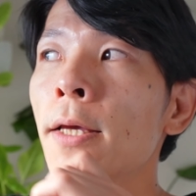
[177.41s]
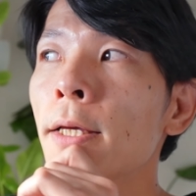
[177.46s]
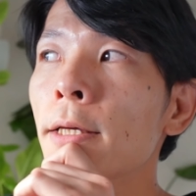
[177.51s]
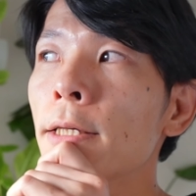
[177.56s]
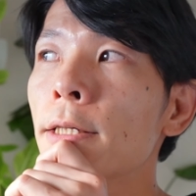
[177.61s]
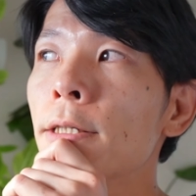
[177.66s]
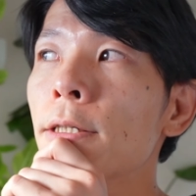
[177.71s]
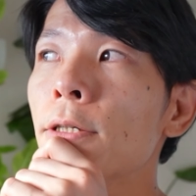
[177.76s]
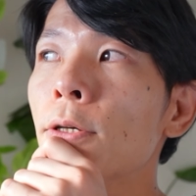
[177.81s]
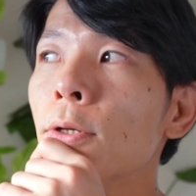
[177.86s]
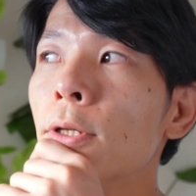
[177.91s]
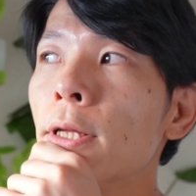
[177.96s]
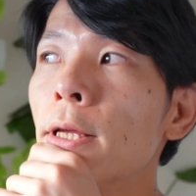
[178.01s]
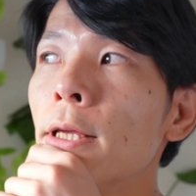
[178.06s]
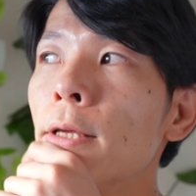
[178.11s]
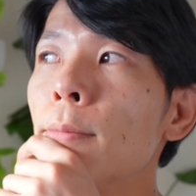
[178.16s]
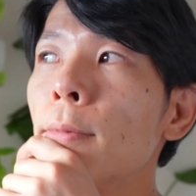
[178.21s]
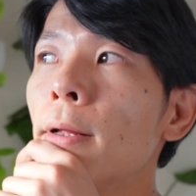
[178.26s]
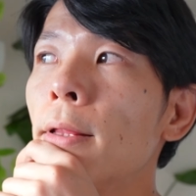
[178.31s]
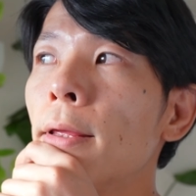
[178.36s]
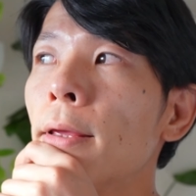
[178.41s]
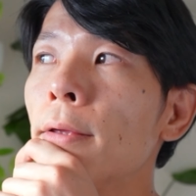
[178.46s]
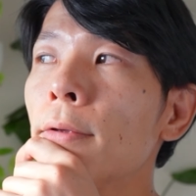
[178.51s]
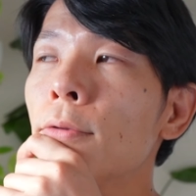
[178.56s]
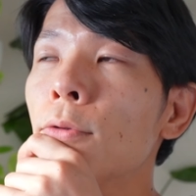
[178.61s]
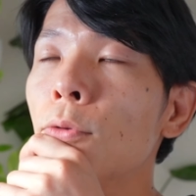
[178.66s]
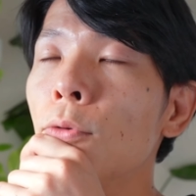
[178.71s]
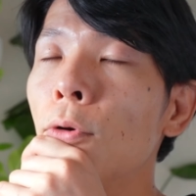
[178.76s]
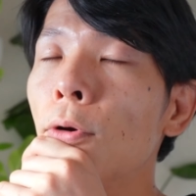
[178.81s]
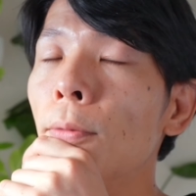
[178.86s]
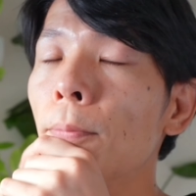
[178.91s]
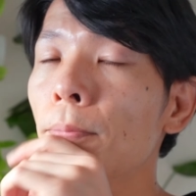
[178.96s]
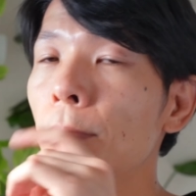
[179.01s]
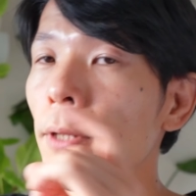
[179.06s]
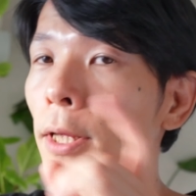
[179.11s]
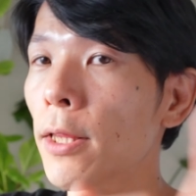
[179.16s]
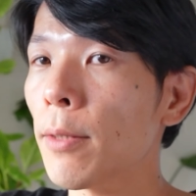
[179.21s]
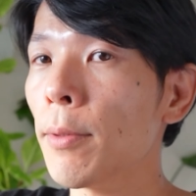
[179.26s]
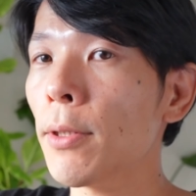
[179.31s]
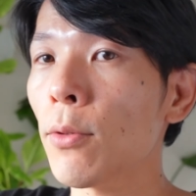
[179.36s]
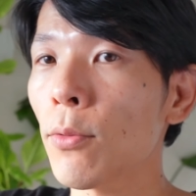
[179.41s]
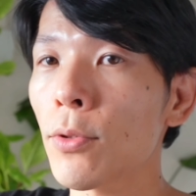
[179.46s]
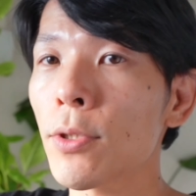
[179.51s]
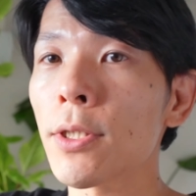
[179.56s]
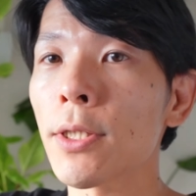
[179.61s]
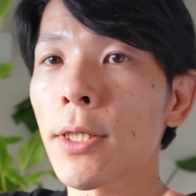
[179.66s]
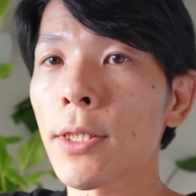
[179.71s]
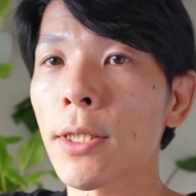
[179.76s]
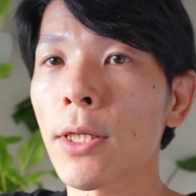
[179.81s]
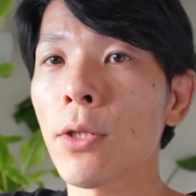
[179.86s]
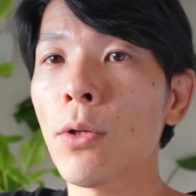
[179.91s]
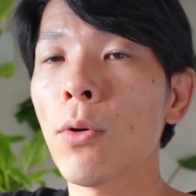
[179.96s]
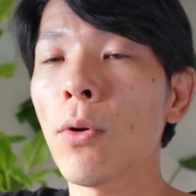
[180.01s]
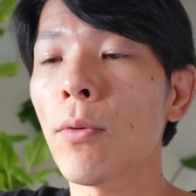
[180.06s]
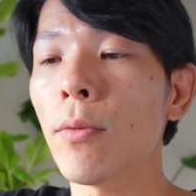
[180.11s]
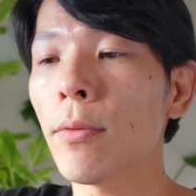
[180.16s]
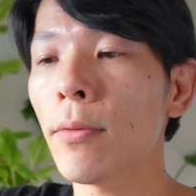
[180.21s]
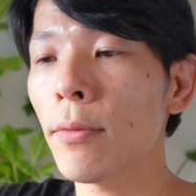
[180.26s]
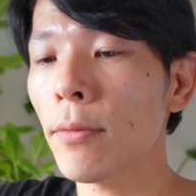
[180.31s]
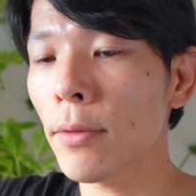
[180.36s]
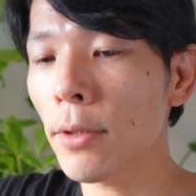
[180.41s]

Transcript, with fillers: 一緒にね、今ね、その、やってみてほしいんですけど、